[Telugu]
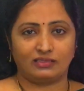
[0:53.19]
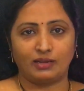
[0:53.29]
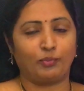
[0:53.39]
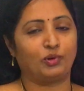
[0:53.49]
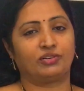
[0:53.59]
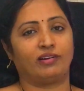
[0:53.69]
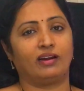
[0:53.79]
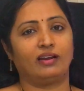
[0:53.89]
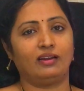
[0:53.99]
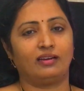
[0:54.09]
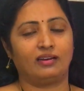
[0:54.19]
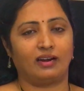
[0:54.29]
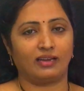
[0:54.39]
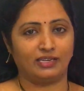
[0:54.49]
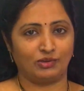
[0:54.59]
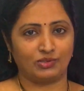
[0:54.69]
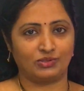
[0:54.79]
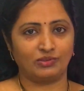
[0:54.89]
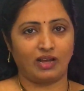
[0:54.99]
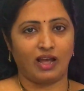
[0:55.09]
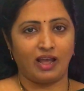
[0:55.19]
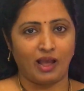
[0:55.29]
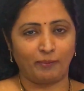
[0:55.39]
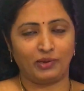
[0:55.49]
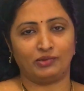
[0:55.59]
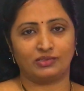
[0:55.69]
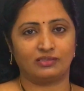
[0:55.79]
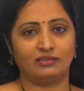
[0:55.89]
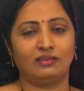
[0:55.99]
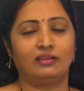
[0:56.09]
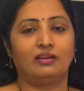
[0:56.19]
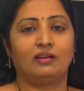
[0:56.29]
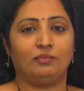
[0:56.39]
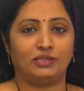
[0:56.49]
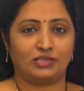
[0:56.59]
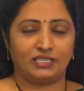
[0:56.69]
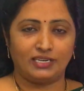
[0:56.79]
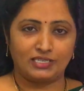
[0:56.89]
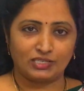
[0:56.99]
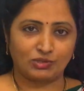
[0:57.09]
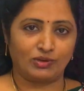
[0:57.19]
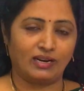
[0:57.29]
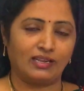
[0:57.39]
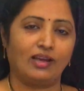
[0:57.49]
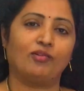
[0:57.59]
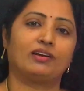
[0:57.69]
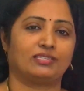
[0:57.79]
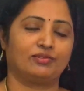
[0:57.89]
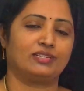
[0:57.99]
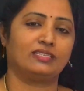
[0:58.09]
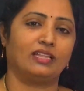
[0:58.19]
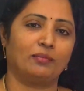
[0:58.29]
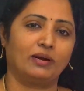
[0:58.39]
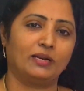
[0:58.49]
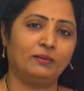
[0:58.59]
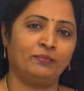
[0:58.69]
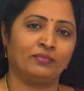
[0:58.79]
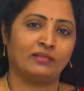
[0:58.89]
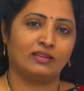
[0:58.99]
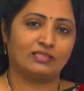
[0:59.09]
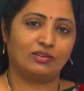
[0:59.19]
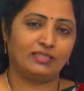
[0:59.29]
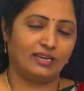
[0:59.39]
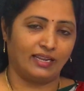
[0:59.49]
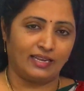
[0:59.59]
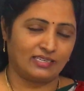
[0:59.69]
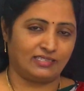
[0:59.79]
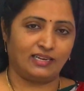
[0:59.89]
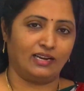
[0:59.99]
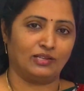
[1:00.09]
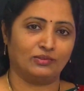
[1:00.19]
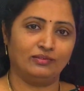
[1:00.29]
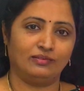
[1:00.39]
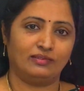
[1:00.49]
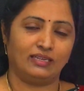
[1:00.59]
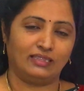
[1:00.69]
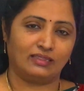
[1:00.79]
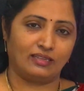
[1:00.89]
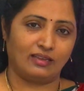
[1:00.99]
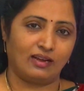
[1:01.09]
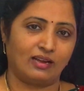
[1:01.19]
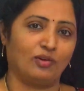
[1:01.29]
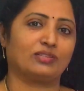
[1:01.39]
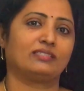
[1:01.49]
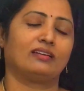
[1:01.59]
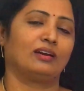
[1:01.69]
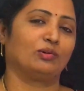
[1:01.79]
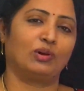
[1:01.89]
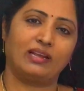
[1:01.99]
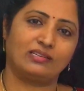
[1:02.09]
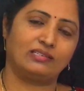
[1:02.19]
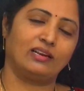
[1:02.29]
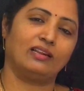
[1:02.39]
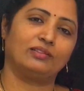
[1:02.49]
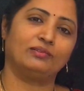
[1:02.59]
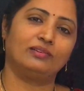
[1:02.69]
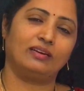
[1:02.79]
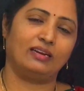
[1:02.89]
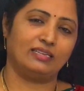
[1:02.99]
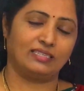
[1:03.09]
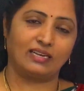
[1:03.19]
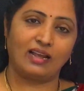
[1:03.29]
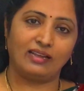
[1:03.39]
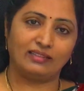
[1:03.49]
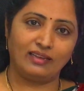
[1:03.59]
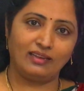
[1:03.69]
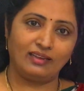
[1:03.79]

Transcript: సపోర్ట్ వల్లే నాకు ఈరోజు ఆ హ్యాపీ న్యూస్ మీతో షేర్ చేసుకోవడానికి అవకాశం వచ్చిందనమాట సో ఇది నేను గెస్ట్ చేయలేదు ఇంత దాకా వస్తానని కూడా గెస్ట్ చేయలేదు నేను నిజంగా అయితే